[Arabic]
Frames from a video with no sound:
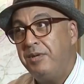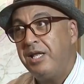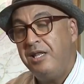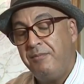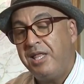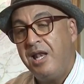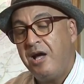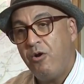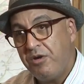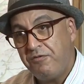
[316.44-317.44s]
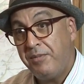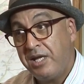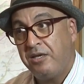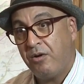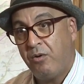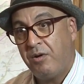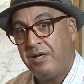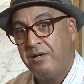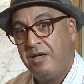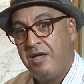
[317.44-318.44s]
منات اللي ما تلقاوهاش في مناطق
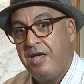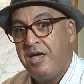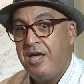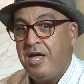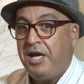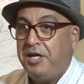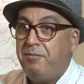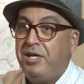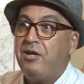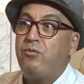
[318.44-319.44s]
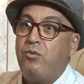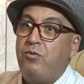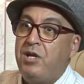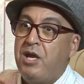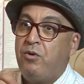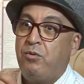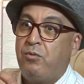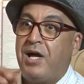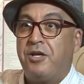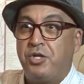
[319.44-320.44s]
اخرى يعني ملي تنقولوا
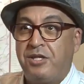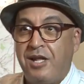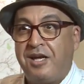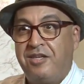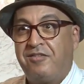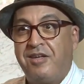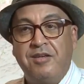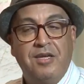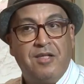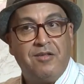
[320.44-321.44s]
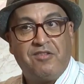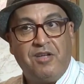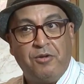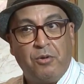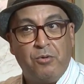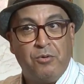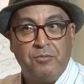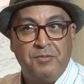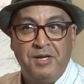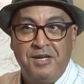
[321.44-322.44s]
اليهود والانشطه الاقتصاديه تنستحضروا
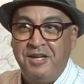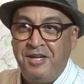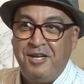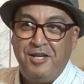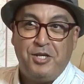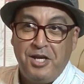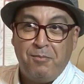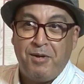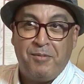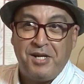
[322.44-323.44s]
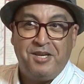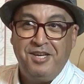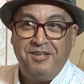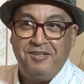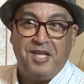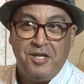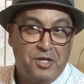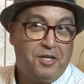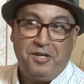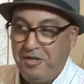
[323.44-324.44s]
الجانب البنكي
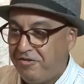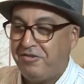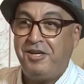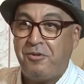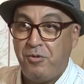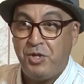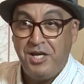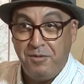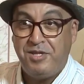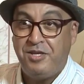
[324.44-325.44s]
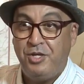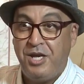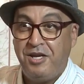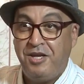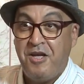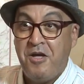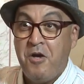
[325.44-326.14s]
تنستحضروا الجانب التجاري